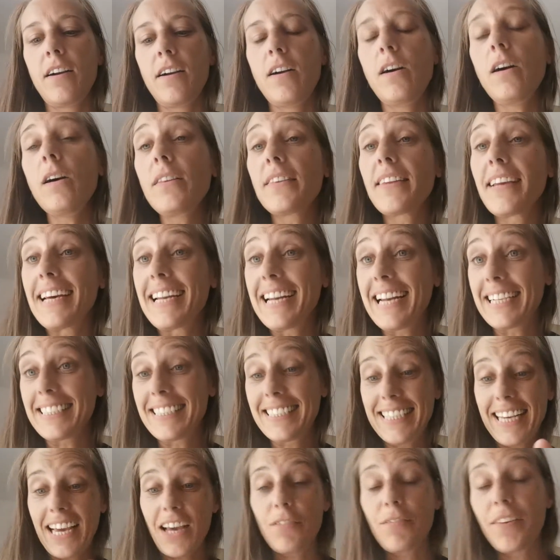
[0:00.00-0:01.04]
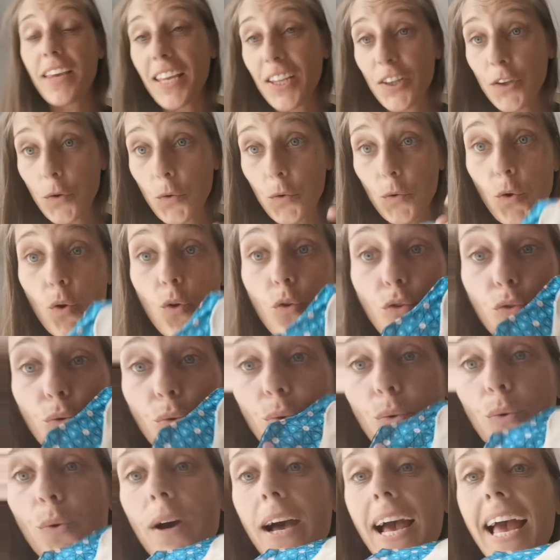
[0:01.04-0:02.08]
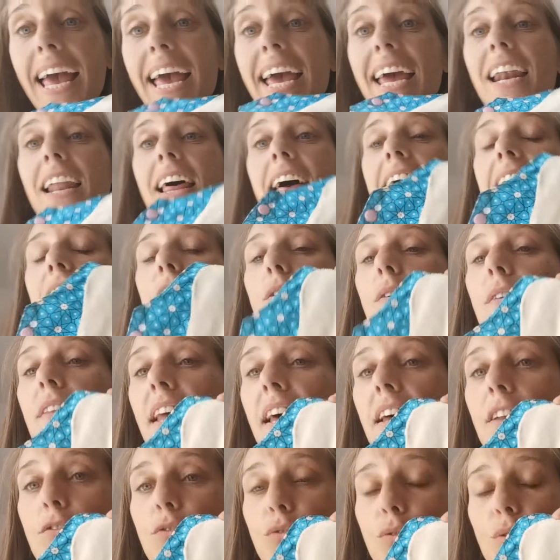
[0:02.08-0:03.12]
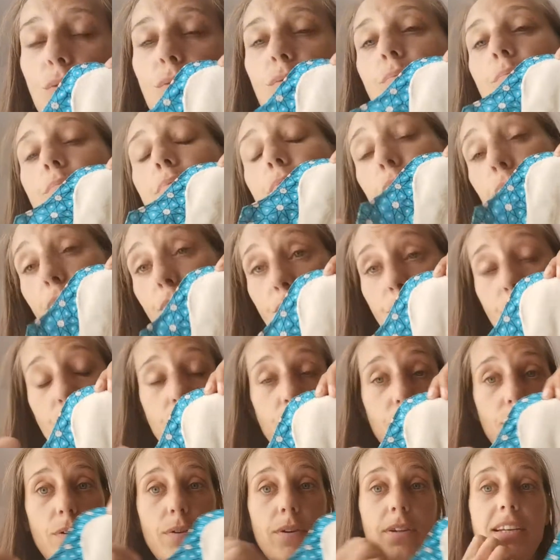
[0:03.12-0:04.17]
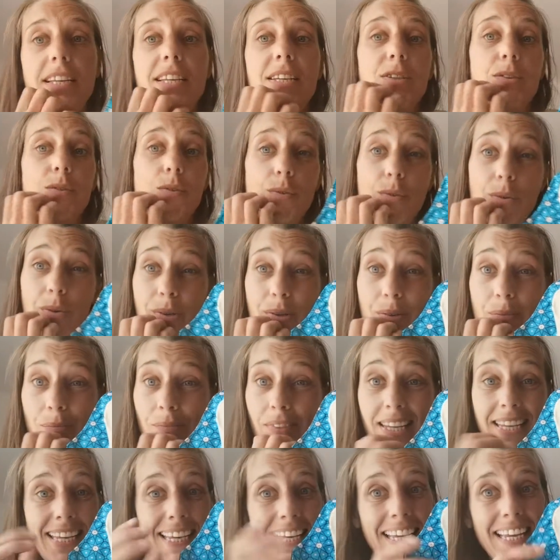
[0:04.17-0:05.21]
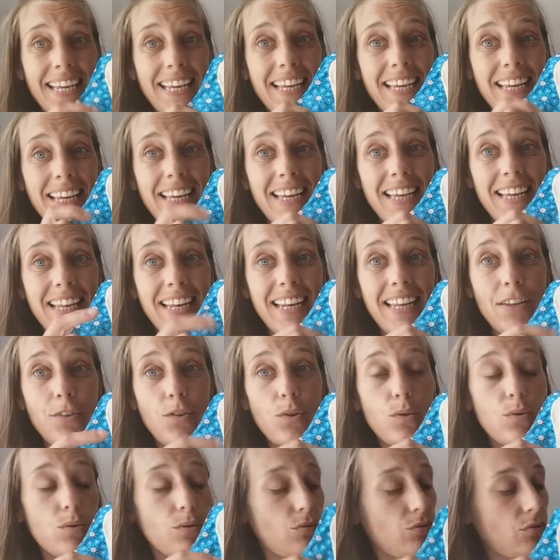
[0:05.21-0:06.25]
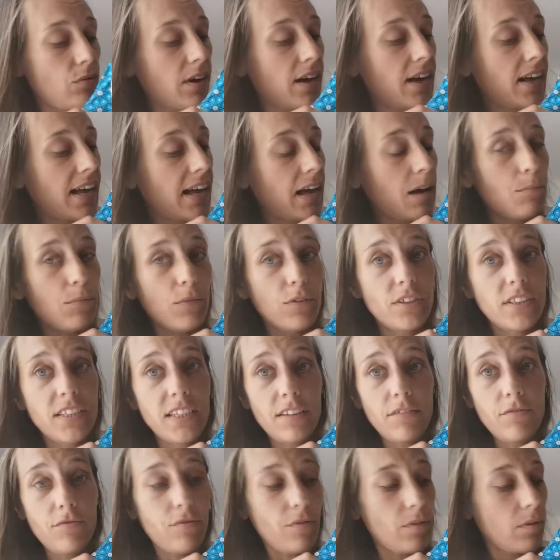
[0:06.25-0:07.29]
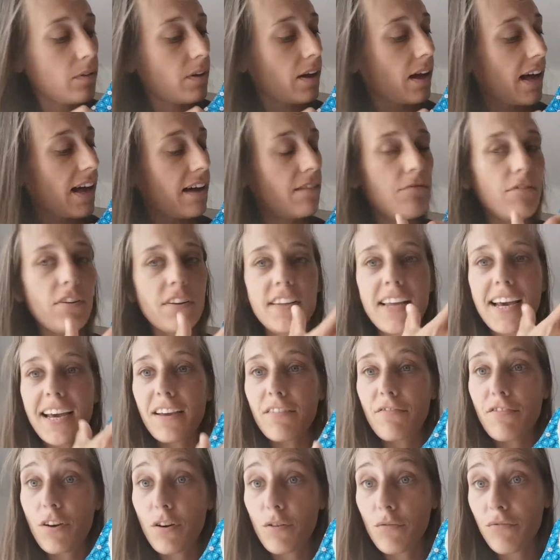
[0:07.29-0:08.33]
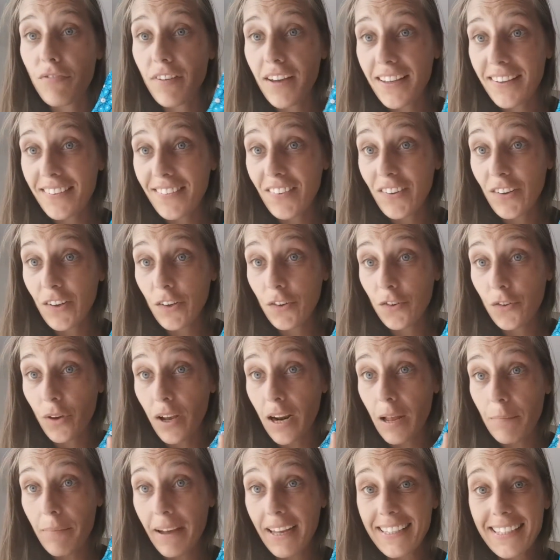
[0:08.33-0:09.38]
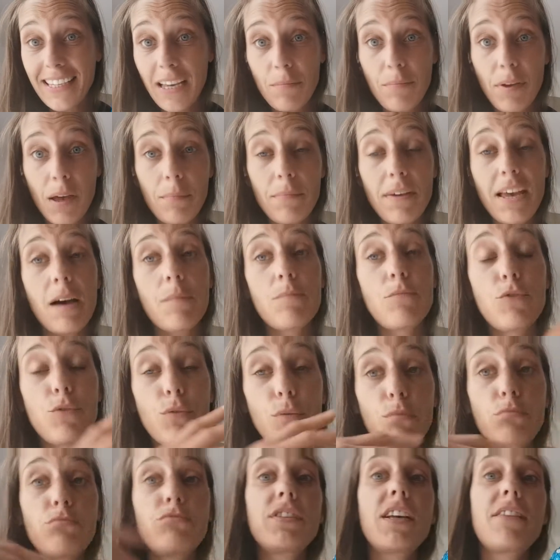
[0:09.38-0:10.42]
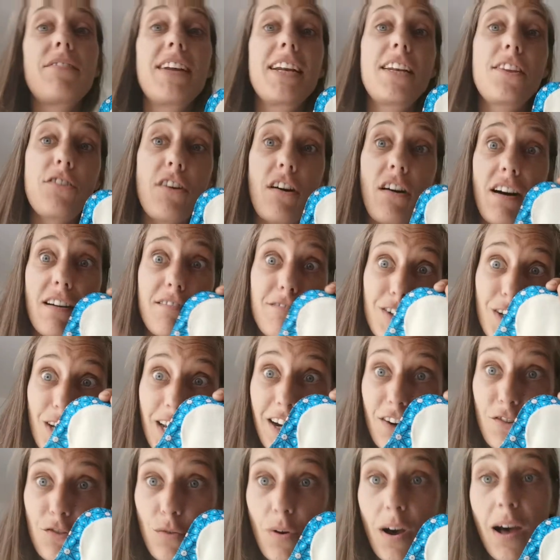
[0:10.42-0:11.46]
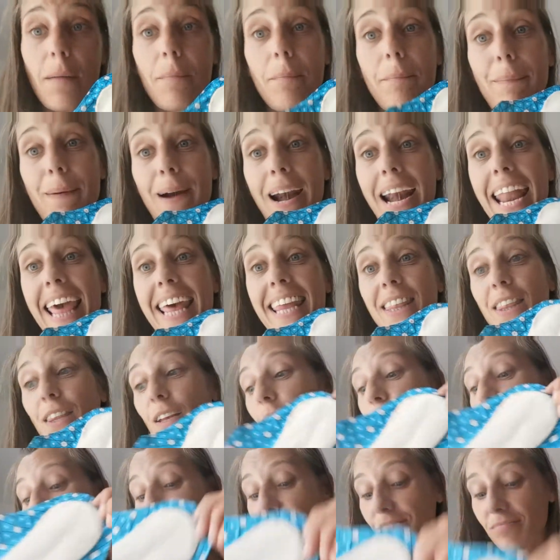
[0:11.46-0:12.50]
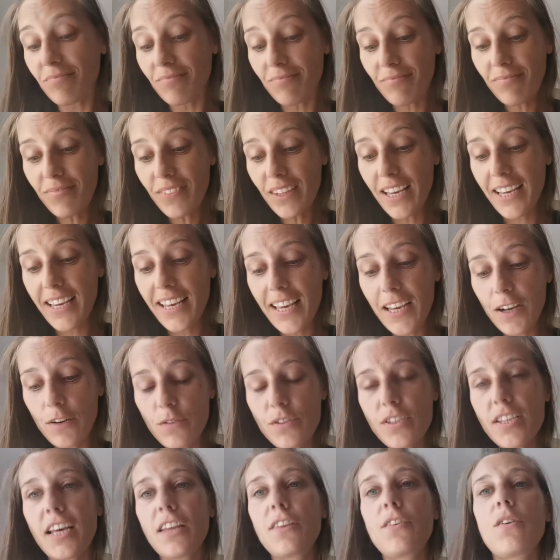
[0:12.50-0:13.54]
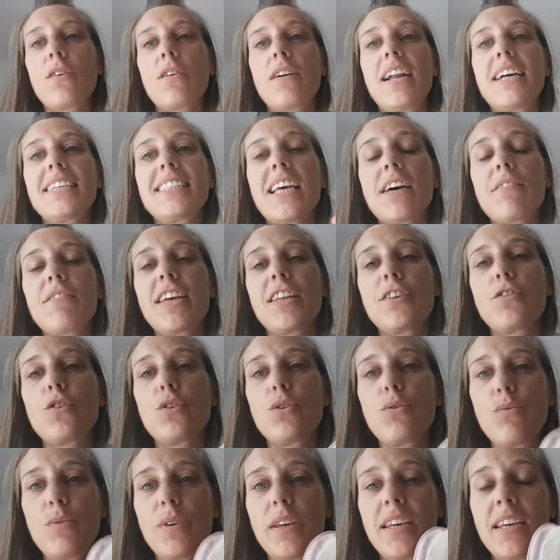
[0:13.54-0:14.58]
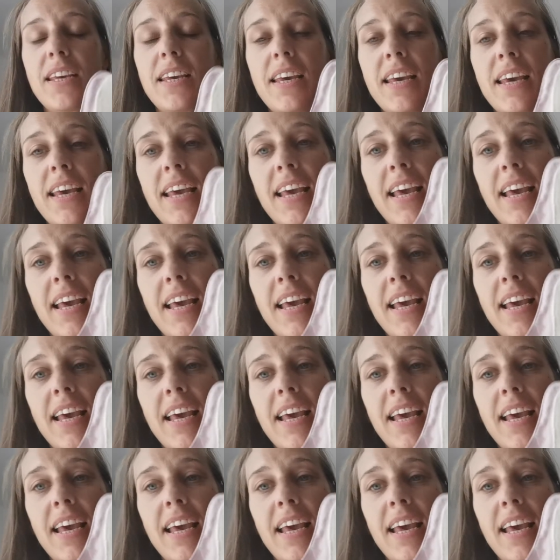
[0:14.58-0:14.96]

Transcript: quant à la serviette de jour, elle, elle en a deux, plus euh, les deux les deux cotons à un motif avant d'arriver en fait euh, sur la partie imperméable. Donc vous avez le temps avant qu'elle soit pleine. Et concernant la serviette de nuit,